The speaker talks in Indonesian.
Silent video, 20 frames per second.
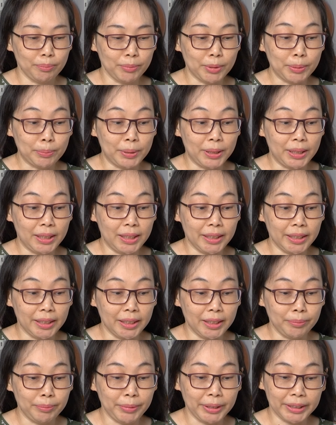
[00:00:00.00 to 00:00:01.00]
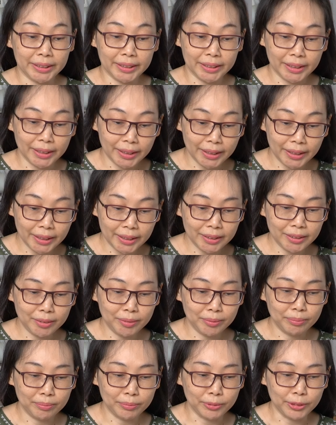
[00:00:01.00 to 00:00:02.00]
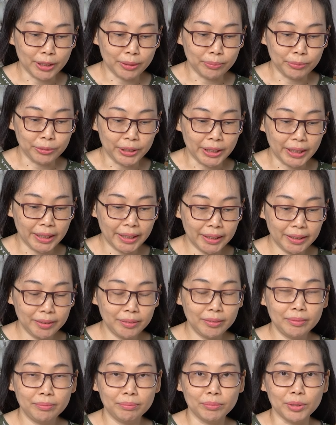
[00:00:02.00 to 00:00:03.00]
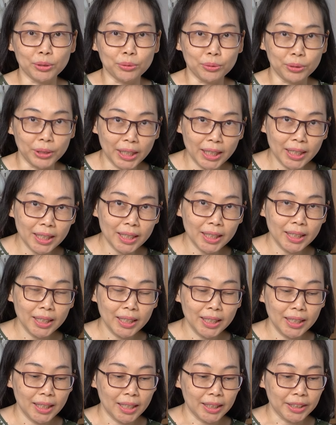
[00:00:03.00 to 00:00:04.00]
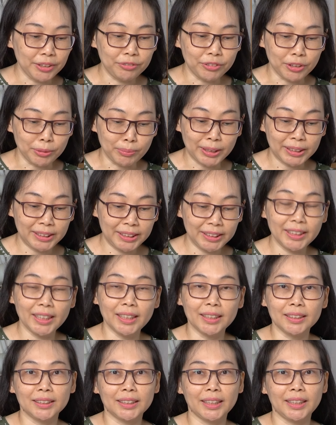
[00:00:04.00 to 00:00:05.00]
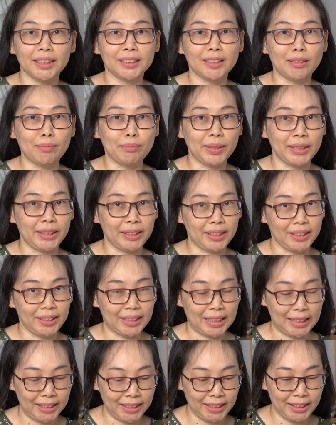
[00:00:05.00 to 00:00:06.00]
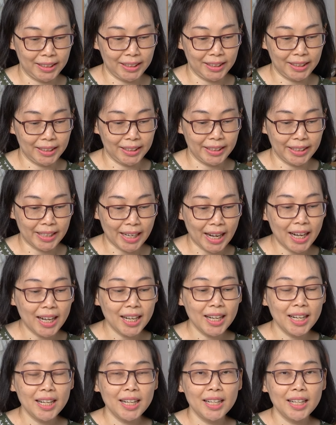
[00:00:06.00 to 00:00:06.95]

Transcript: membeli mixer, mudah-mudahan berguna informasi yang saya sampaikan tadi. Ya,